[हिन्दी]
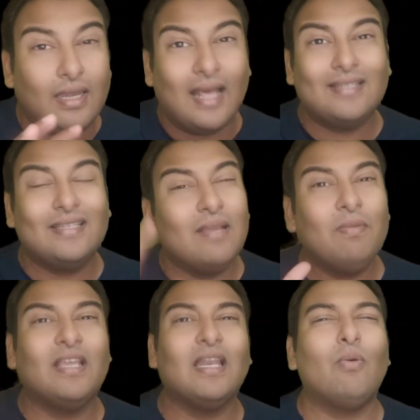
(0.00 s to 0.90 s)
नेस्डेक
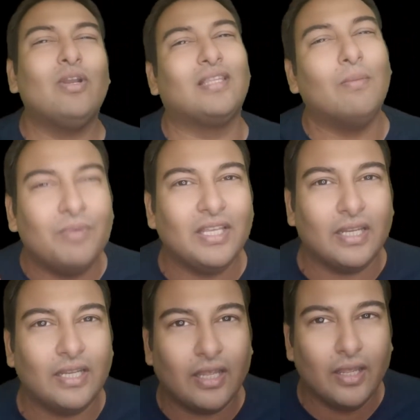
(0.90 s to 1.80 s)
में गिरावट थम नहीं
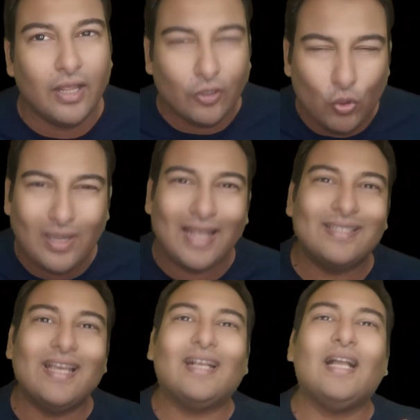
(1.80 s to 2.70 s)
रही है तो
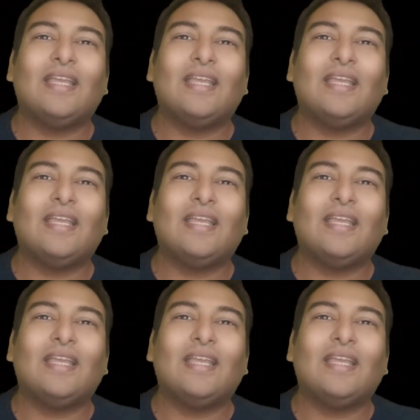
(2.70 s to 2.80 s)
नेस्डेक का